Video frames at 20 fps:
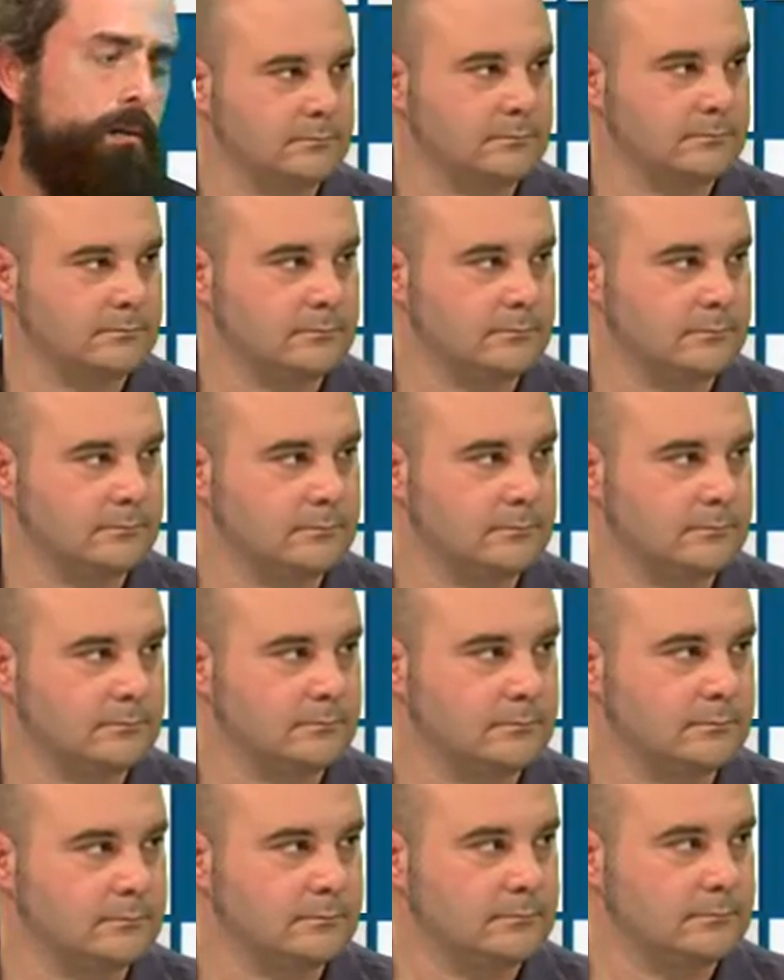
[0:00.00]
un
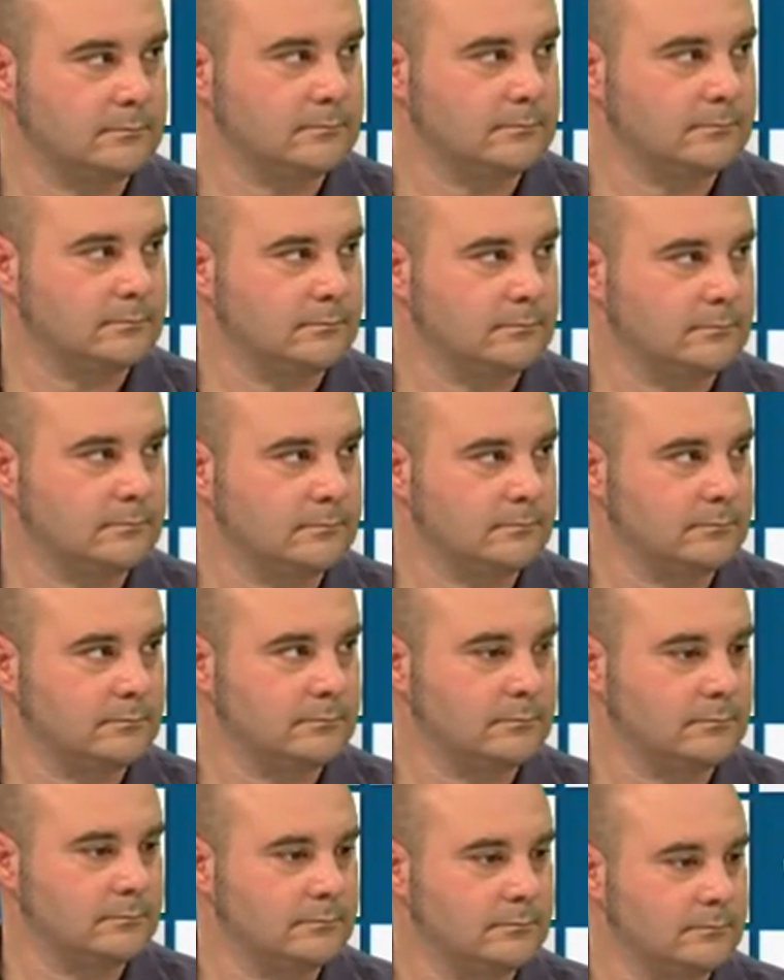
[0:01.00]
manageriale che coinvolge
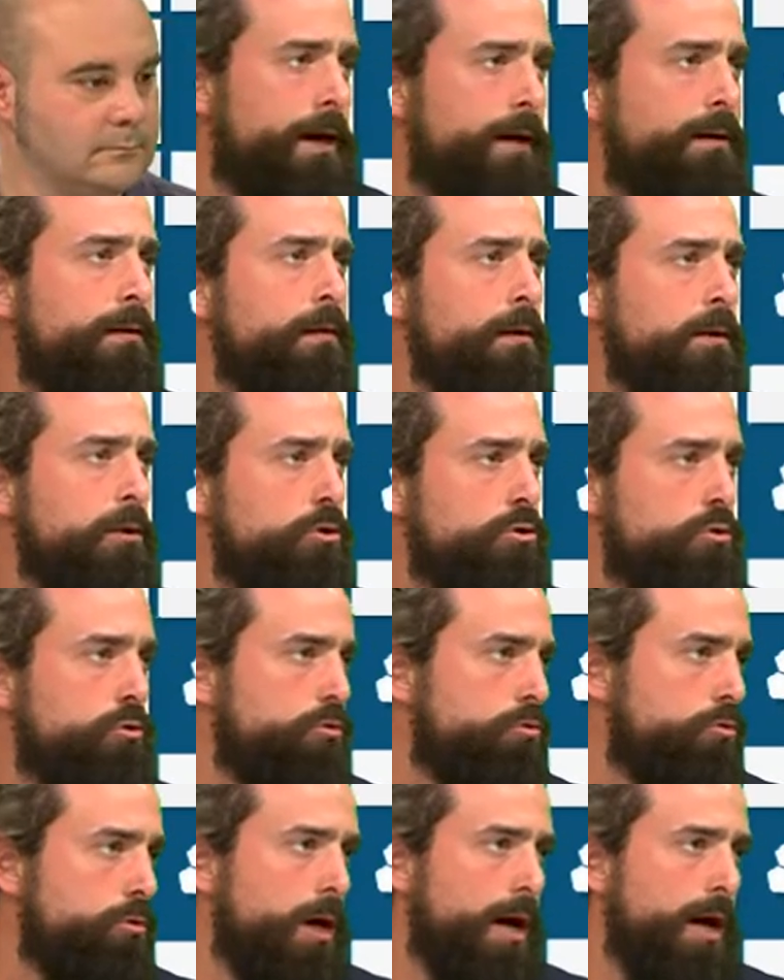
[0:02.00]
se l'area
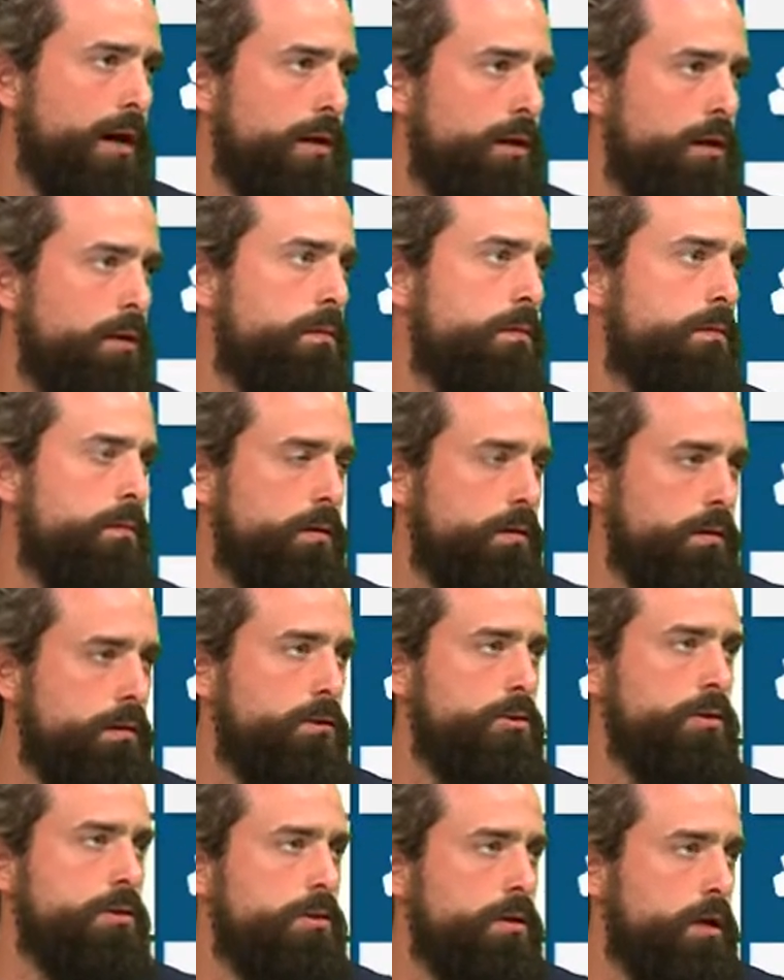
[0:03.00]
strutturale, quindi
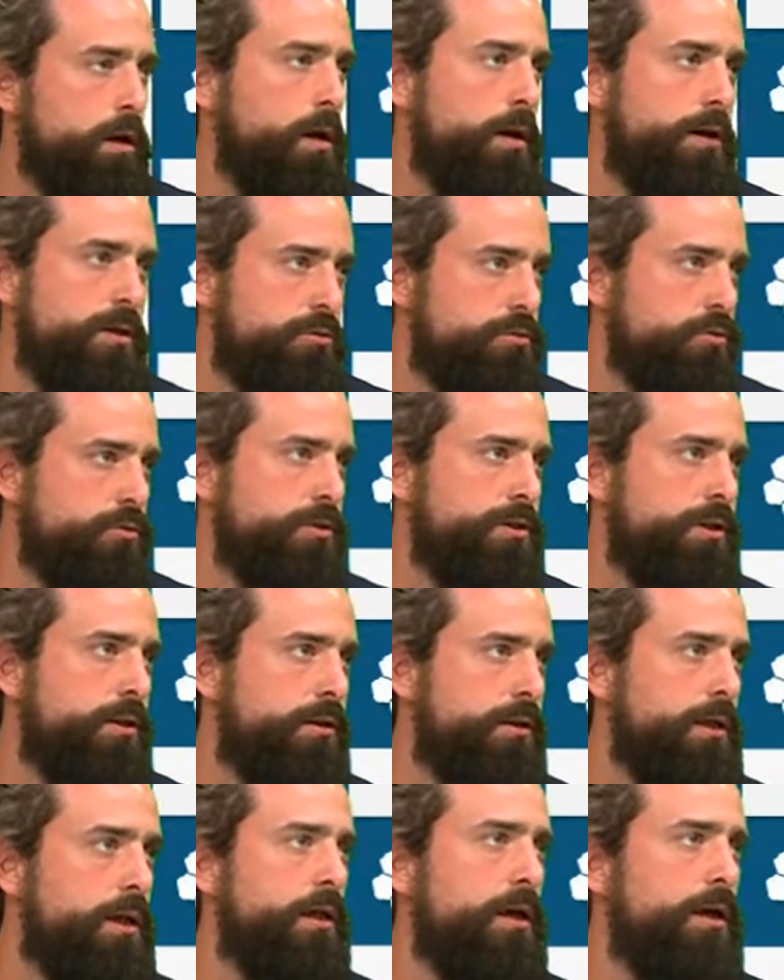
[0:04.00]
gestire le risorse
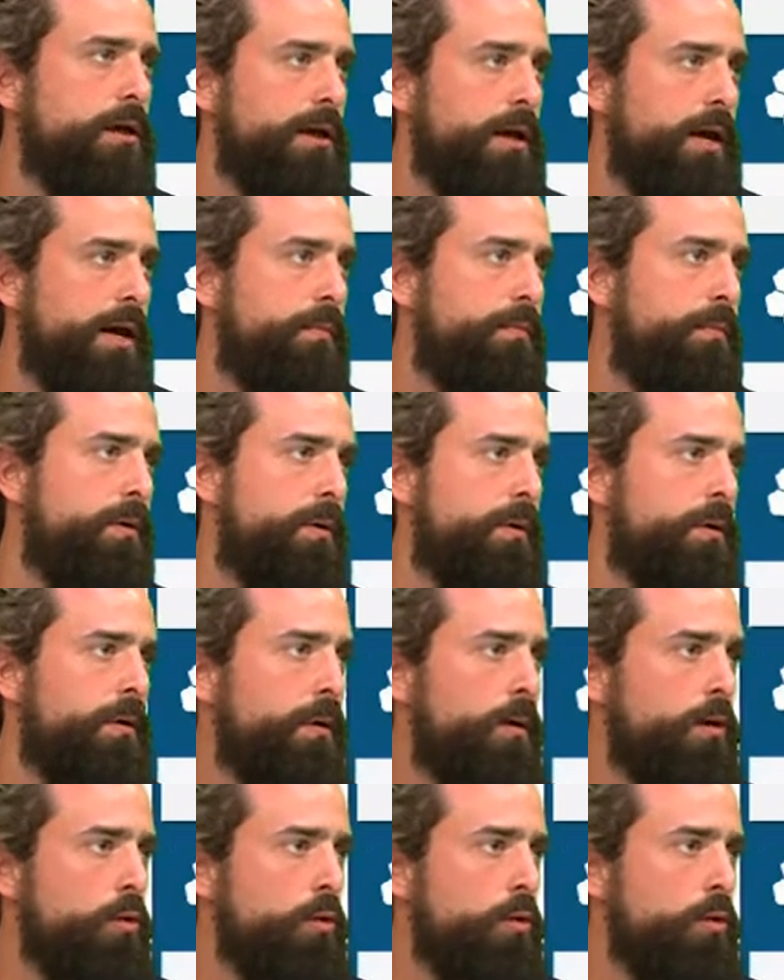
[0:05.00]
interne al club,